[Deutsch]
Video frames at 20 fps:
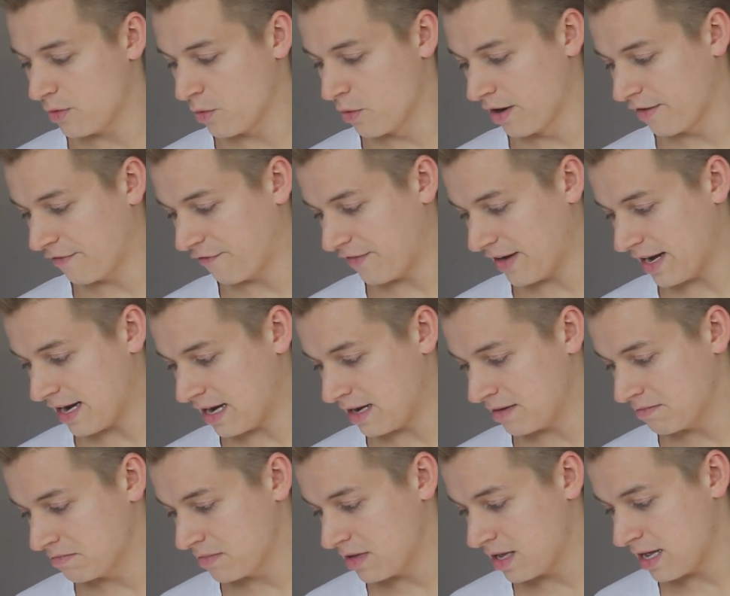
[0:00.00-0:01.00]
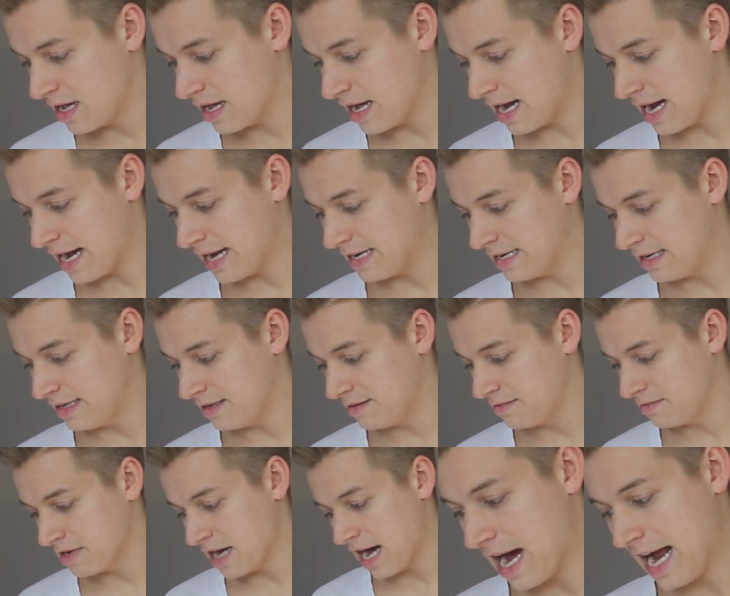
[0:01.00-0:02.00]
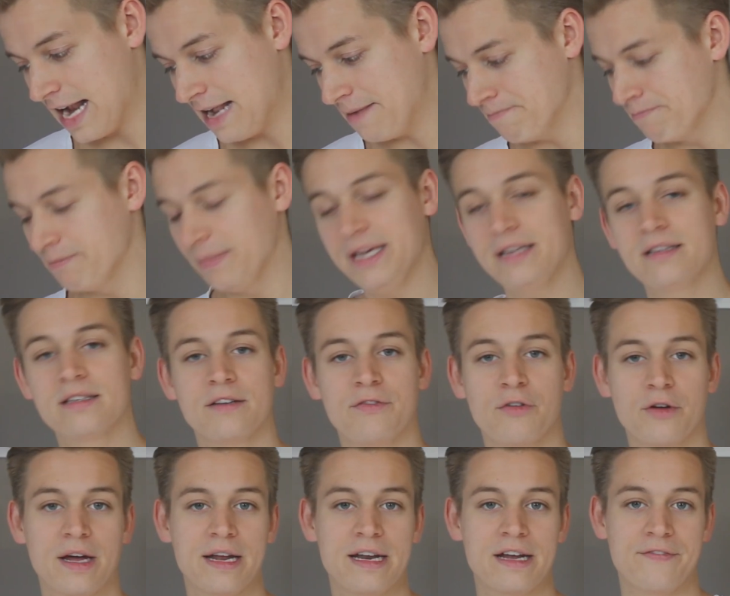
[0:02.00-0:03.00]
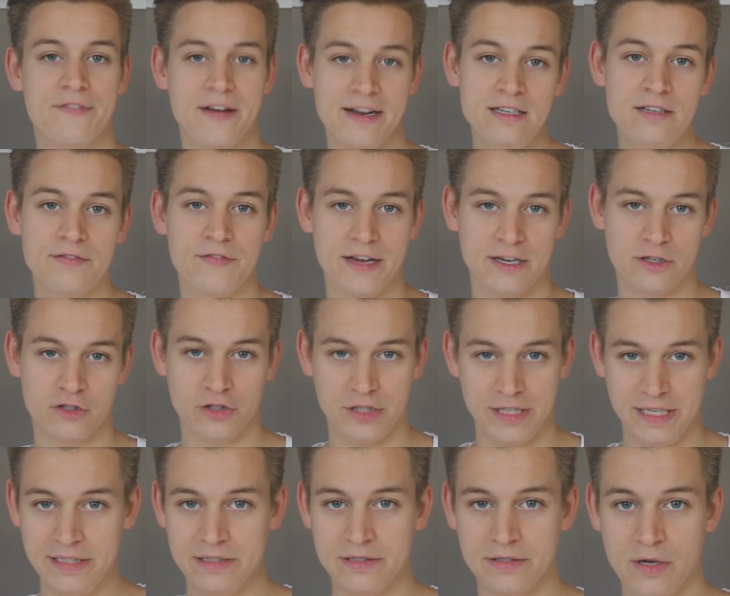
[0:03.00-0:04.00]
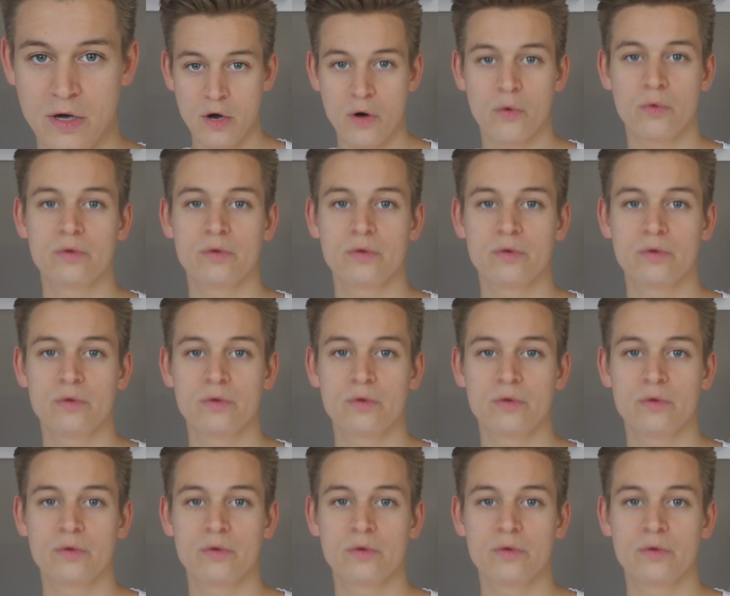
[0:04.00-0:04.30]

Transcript: ungefähr einen halben Meter von einer Wand wegsteht